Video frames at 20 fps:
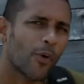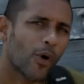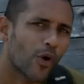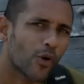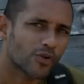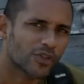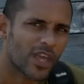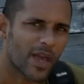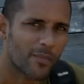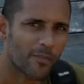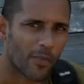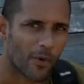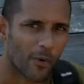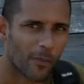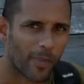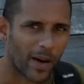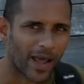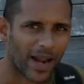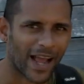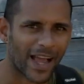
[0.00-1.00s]
poco
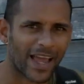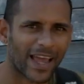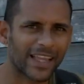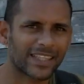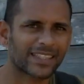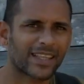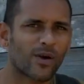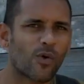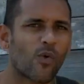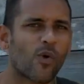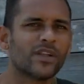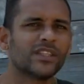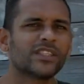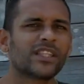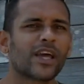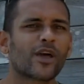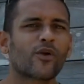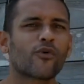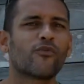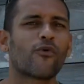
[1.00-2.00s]
tiempo para que este
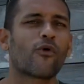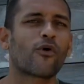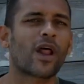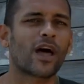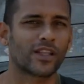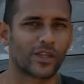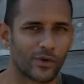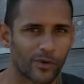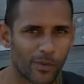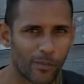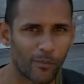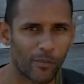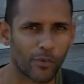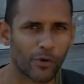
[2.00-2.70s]
cuentero foráneo